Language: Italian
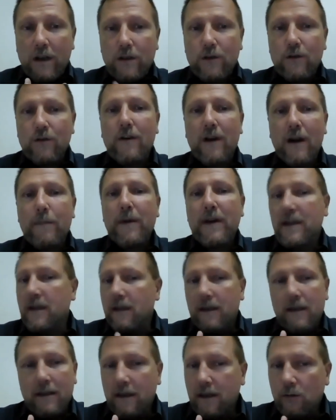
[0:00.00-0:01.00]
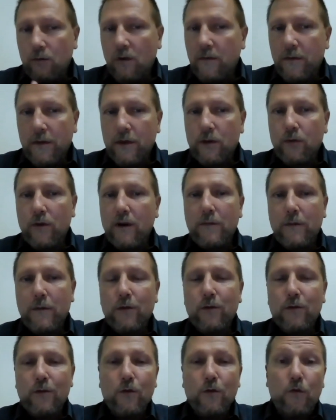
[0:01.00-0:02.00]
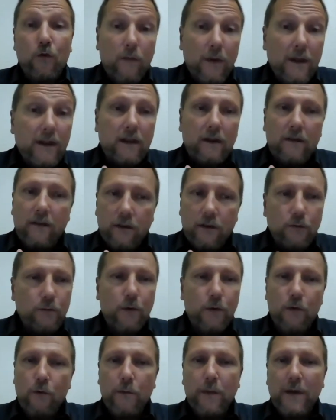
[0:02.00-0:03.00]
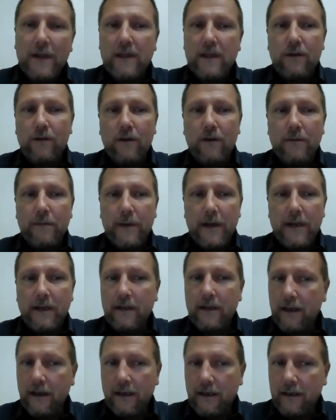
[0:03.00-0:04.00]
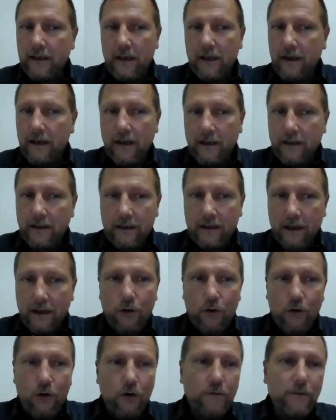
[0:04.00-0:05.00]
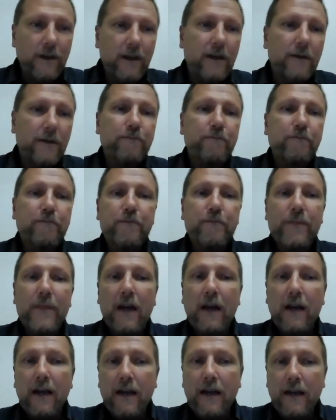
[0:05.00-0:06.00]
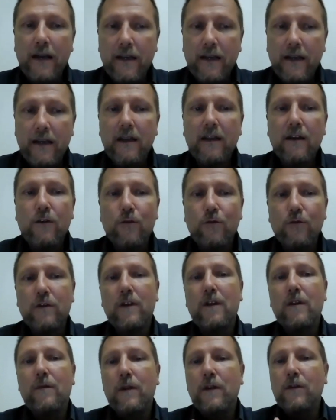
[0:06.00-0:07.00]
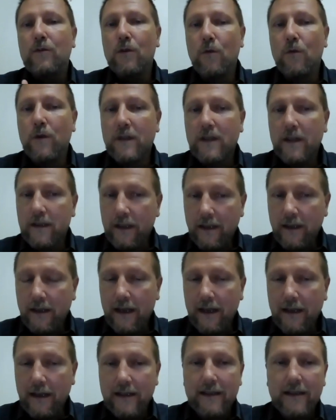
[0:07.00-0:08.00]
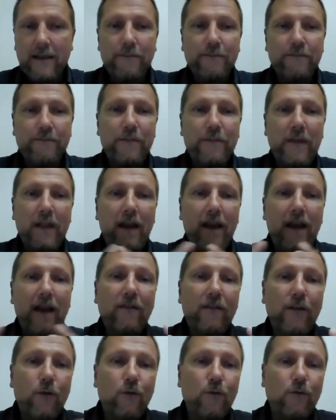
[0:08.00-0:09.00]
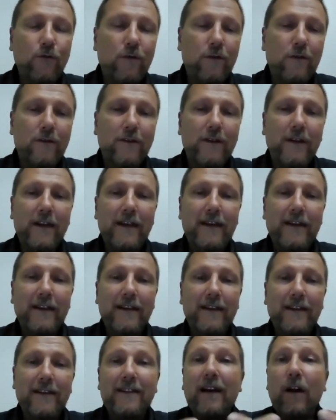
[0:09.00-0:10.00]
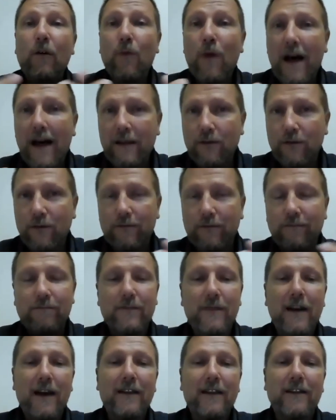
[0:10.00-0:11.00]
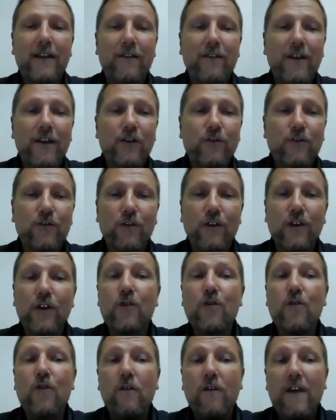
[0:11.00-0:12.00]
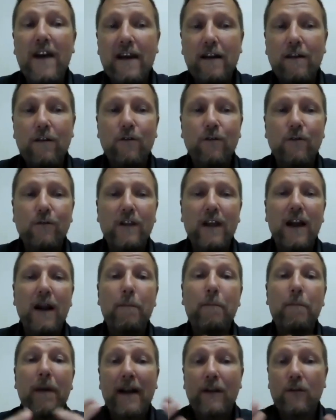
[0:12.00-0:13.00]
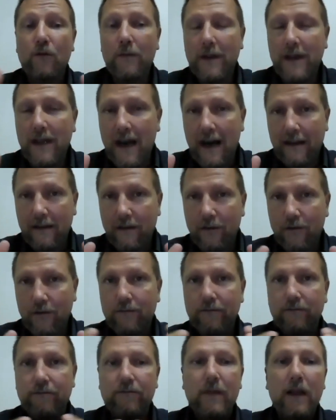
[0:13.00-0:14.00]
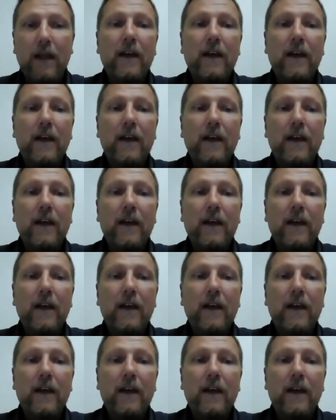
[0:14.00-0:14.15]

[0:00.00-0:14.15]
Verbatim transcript: Questo rappresenta naturalmente un elemento di turbativa e di preoccupazione per gli interessi delle elite economiche. Il contenimento di questa tendenza è avvenuto eh, da un lato attraverso il governo dell'apparato mediatico,